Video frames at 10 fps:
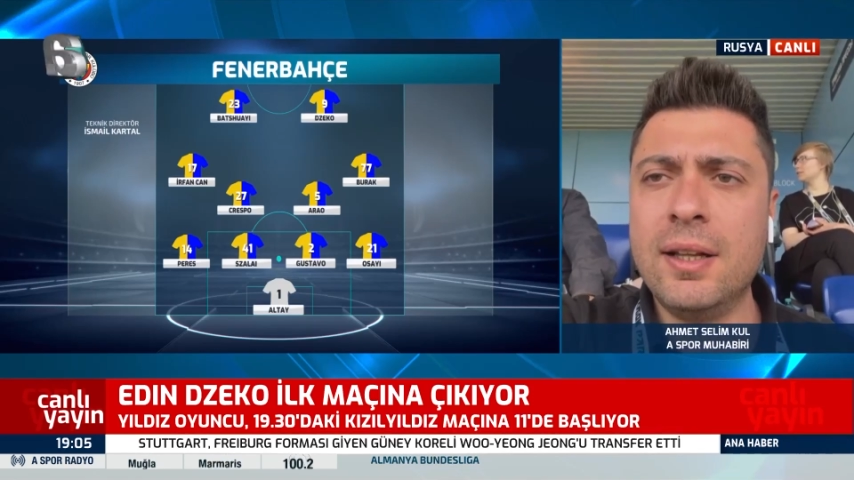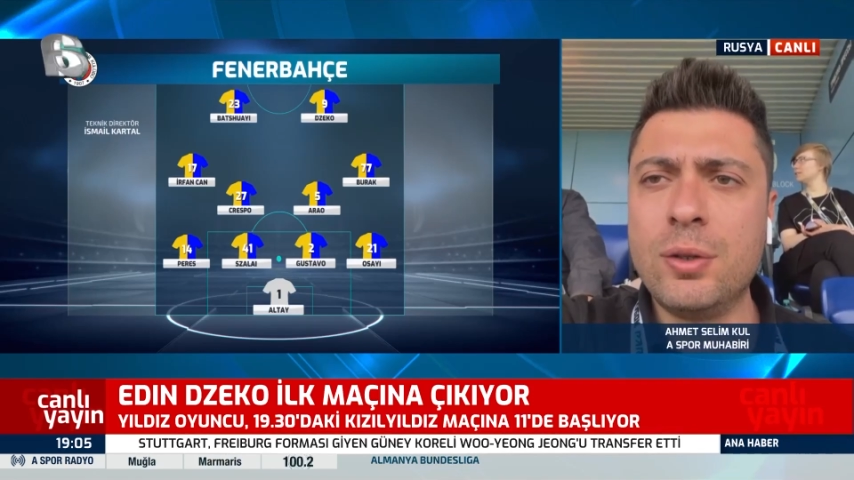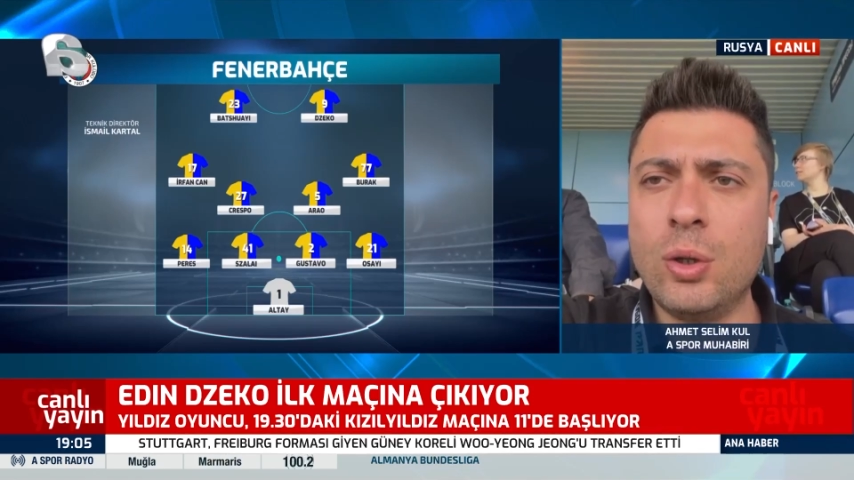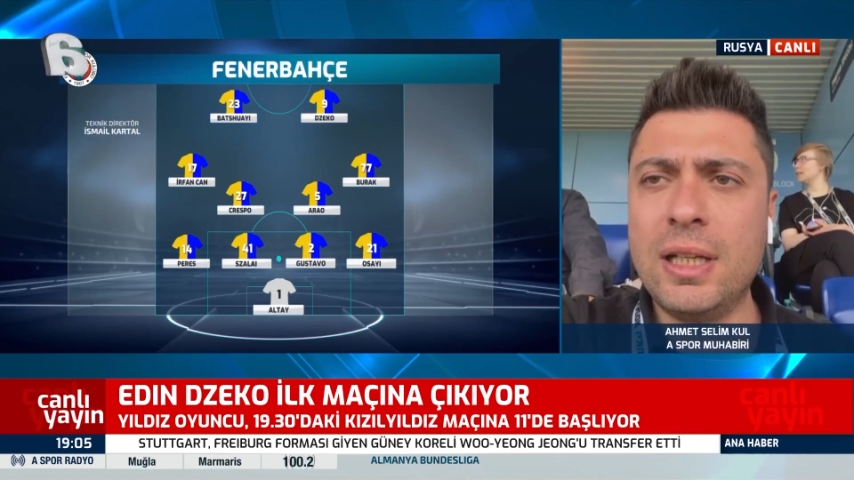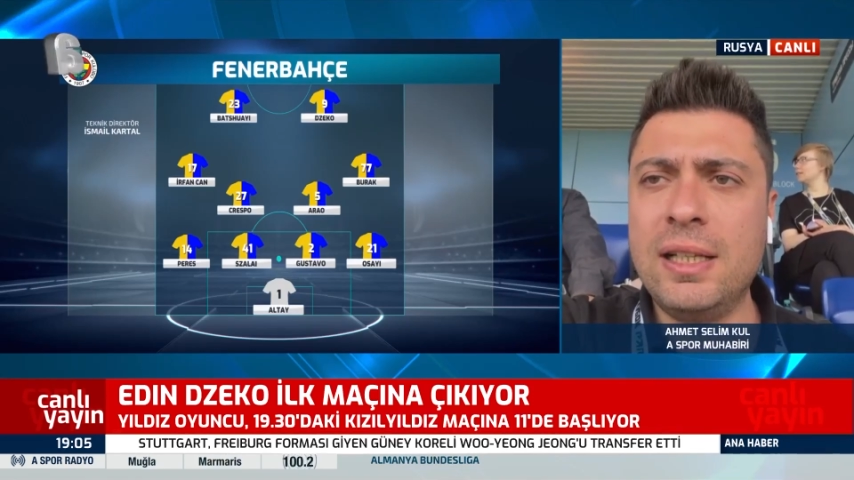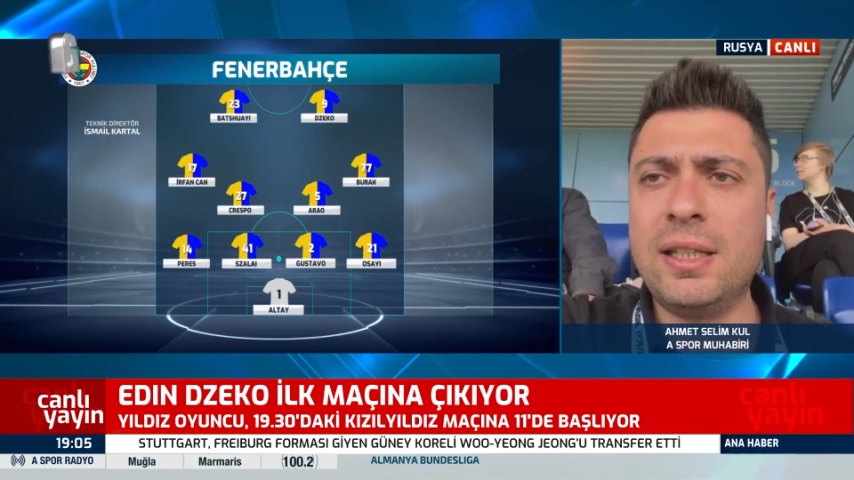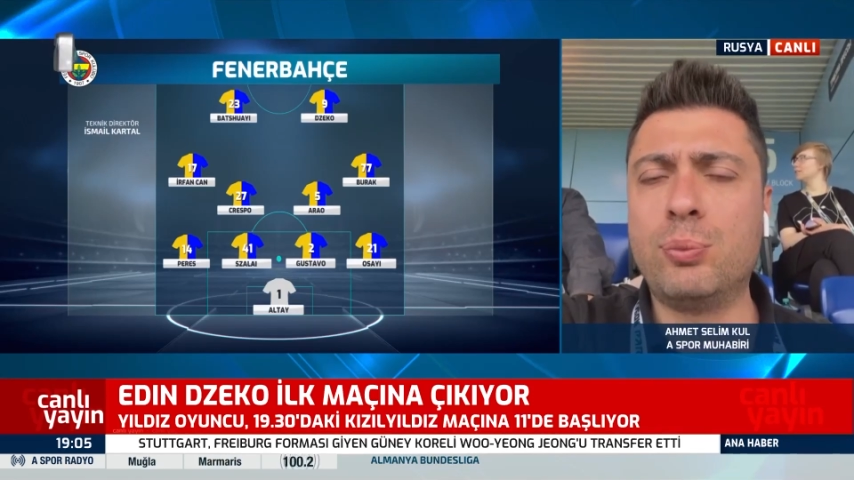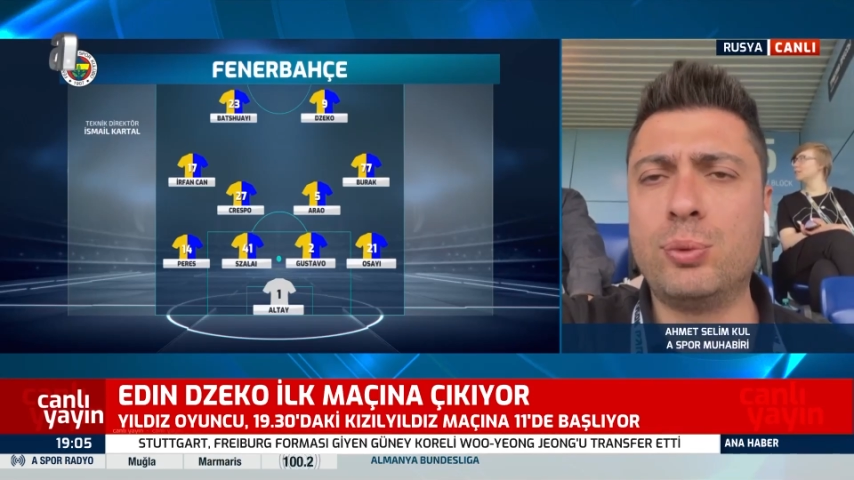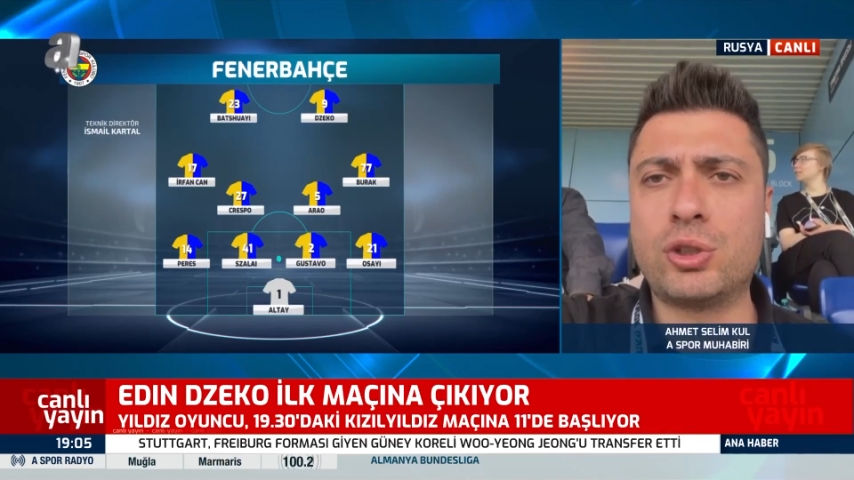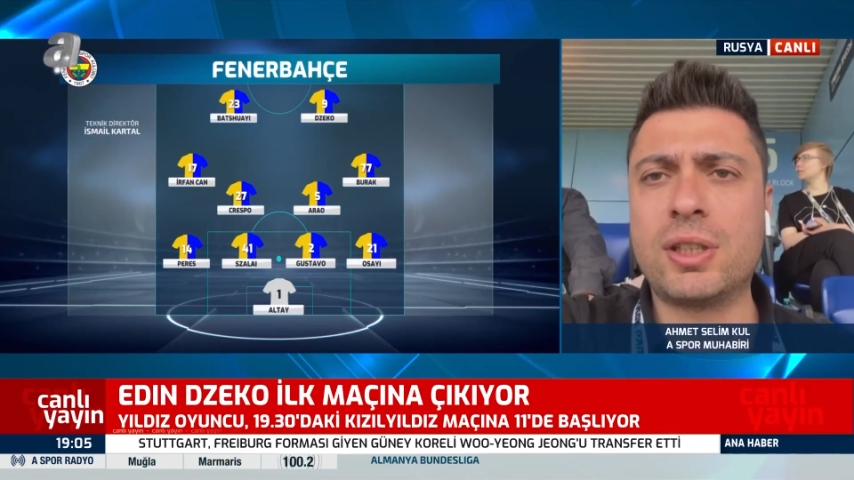yönelik
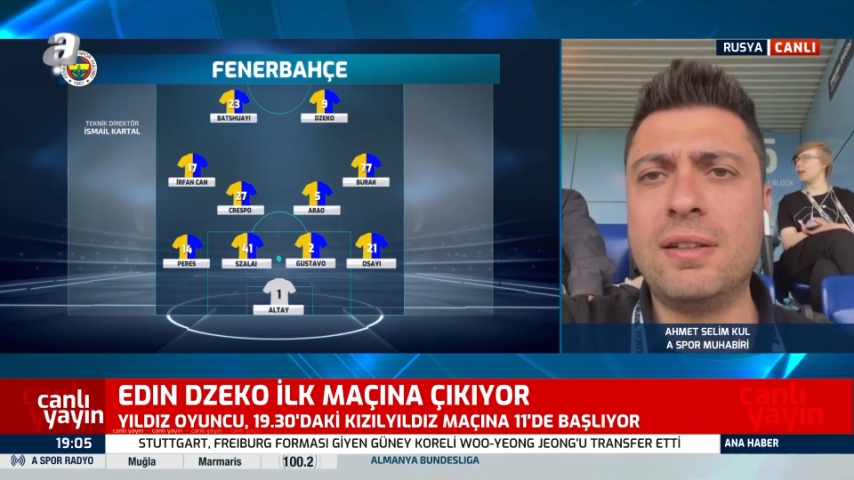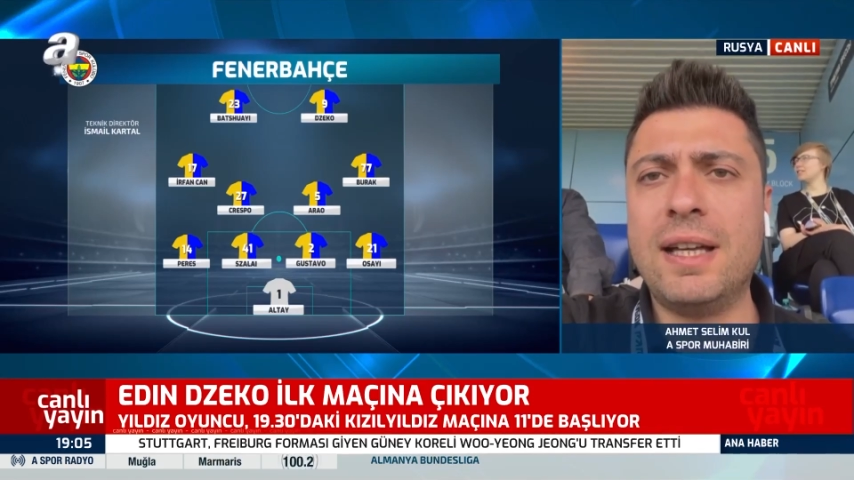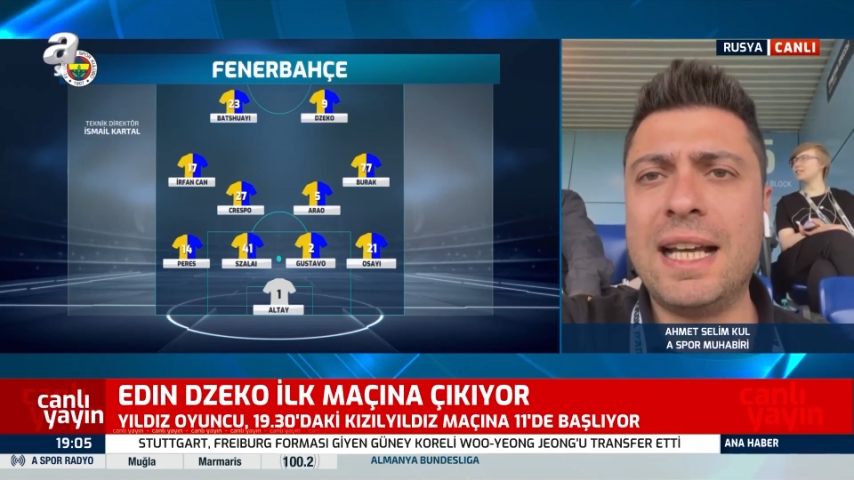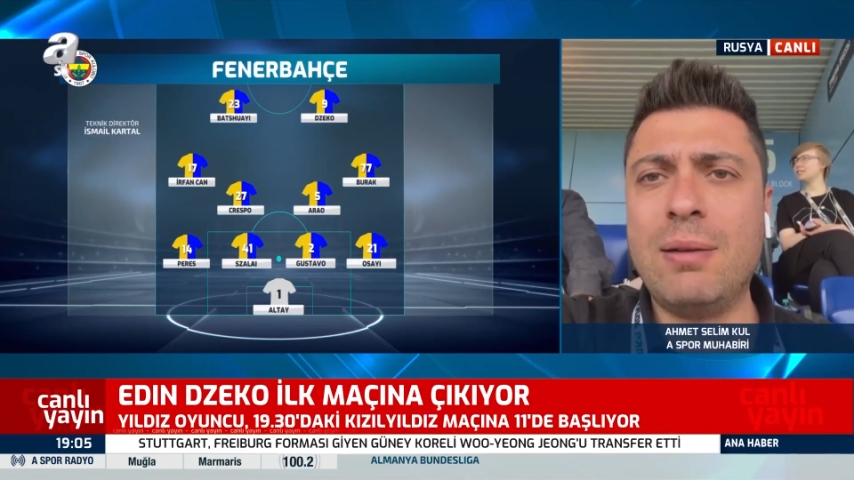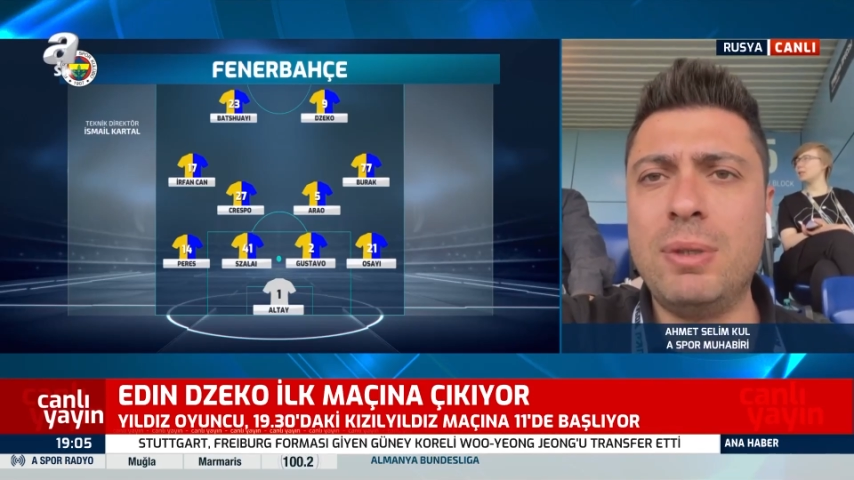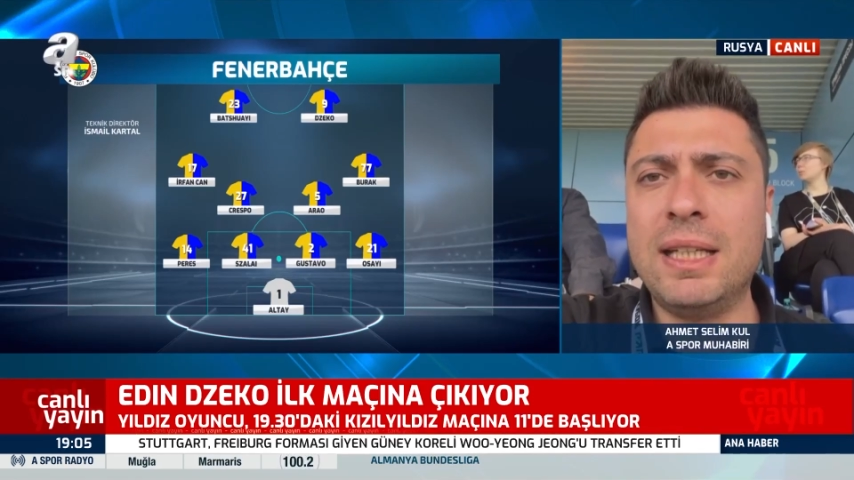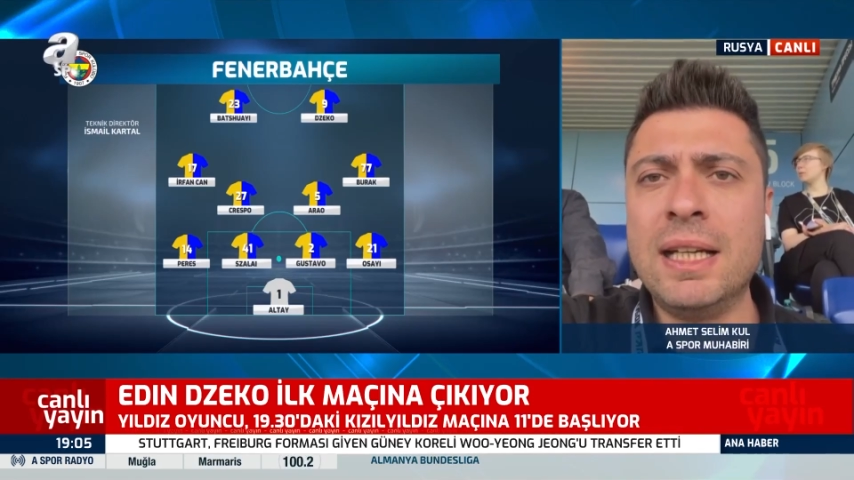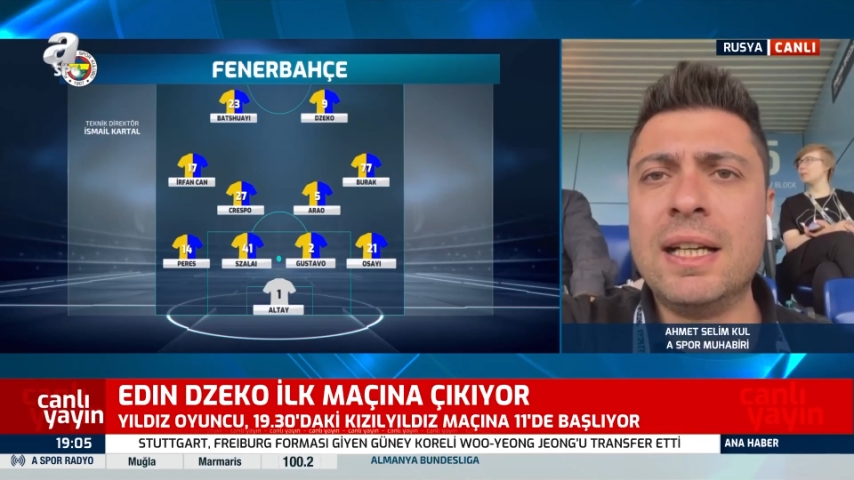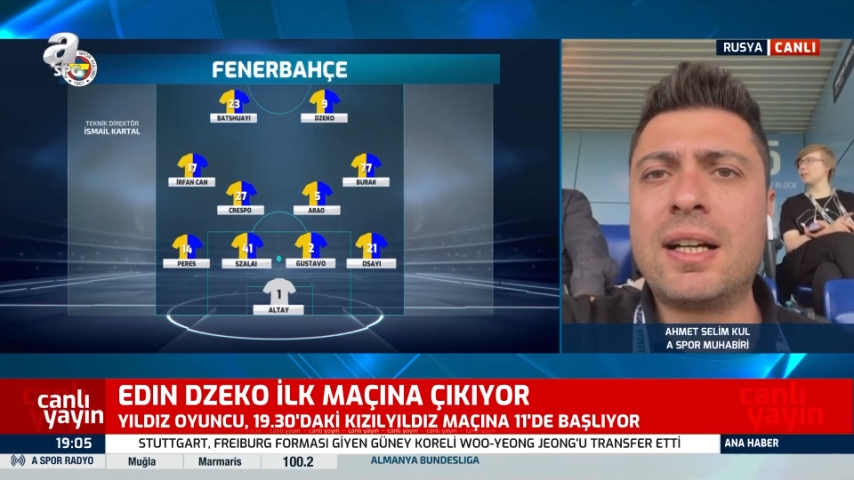bir ipuçları veren bir